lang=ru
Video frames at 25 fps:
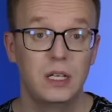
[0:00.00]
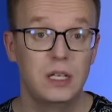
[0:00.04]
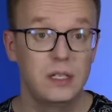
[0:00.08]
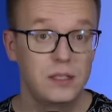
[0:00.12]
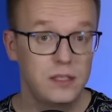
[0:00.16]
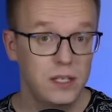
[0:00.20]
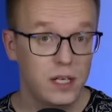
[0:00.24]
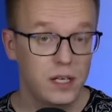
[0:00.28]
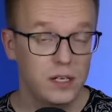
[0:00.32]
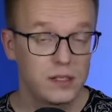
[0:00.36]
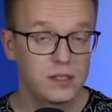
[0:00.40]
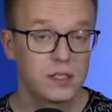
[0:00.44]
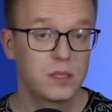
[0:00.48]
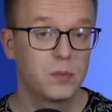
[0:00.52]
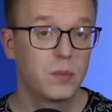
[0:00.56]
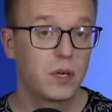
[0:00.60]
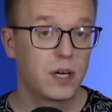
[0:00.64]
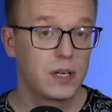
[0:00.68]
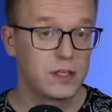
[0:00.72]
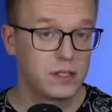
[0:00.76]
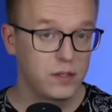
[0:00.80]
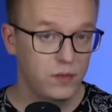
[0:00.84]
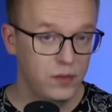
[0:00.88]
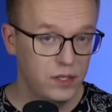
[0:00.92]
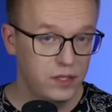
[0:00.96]
Идея
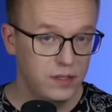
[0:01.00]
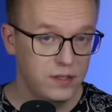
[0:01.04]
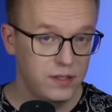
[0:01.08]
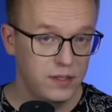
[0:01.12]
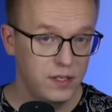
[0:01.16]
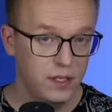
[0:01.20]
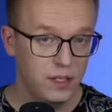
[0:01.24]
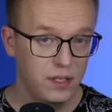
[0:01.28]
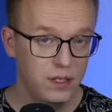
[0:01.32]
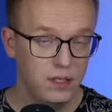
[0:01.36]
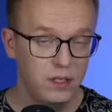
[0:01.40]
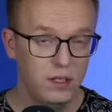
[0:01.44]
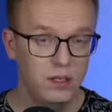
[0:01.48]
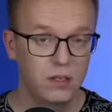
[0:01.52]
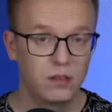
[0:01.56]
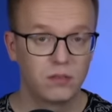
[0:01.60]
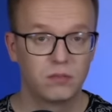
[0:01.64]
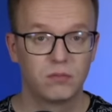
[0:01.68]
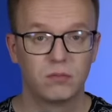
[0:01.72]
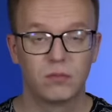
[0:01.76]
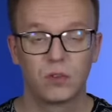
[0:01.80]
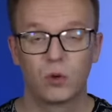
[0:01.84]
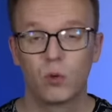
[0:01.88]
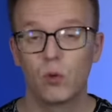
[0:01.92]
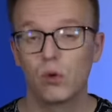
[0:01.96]
саморазвития и
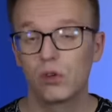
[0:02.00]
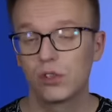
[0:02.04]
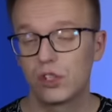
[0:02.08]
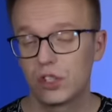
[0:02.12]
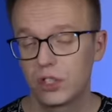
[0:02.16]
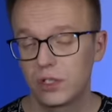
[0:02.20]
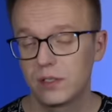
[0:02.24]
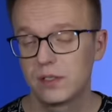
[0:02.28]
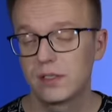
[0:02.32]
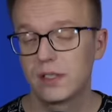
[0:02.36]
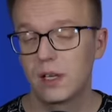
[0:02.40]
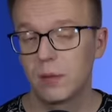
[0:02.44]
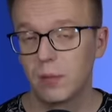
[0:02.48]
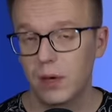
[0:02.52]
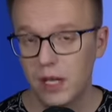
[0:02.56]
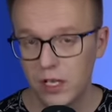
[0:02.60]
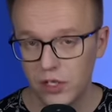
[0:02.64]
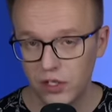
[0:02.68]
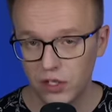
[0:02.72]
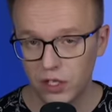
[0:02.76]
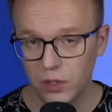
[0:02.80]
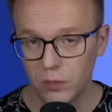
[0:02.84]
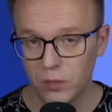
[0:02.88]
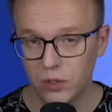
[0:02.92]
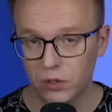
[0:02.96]
кошечки с
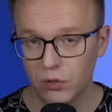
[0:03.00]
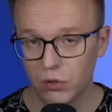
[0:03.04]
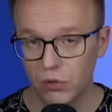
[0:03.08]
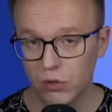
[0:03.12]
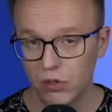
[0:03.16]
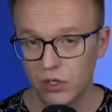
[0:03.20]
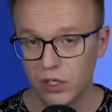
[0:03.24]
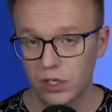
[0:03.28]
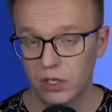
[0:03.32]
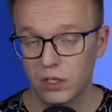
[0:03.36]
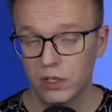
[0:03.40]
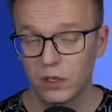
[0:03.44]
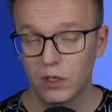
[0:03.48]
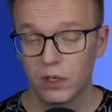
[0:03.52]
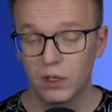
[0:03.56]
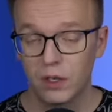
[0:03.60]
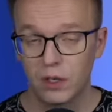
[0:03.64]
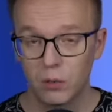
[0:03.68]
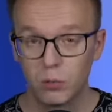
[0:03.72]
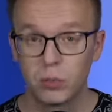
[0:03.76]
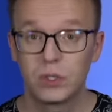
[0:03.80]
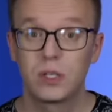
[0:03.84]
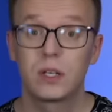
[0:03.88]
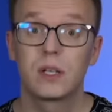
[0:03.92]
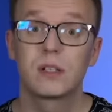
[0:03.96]
собачками тоже
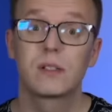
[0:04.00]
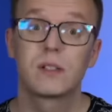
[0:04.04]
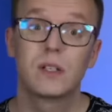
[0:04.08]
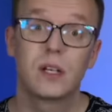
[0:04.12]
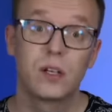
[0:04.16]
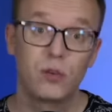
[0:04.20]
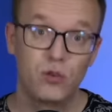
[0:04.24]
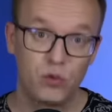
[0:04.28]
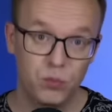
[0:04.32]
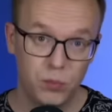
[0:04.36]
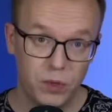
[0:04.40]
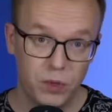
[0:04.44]
под раздачу